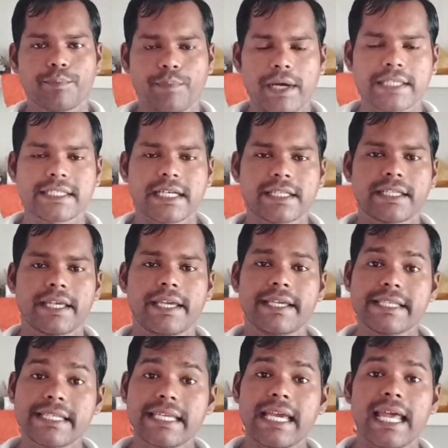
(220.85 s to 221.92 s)
पा सकते हैं
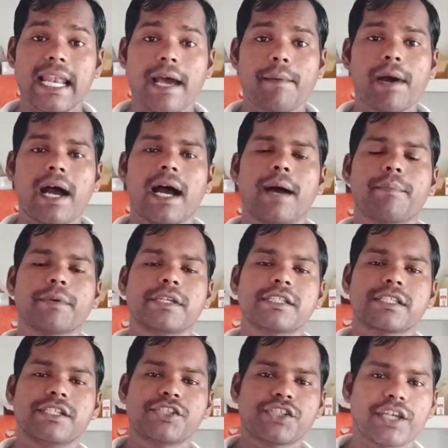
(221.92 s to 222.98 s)
इसके अलावा आप
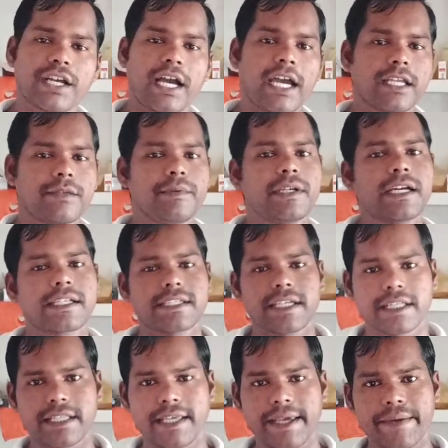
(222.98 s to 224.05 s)
इसकी शिकायत भी कर
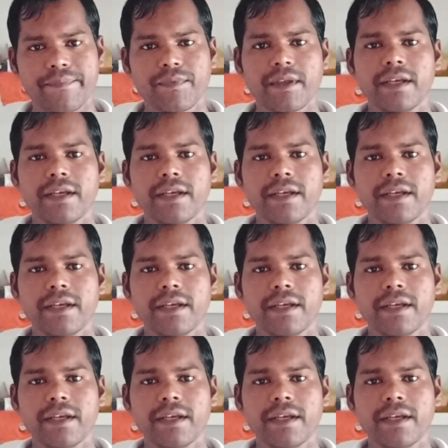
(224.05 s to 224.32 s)
सकते हैं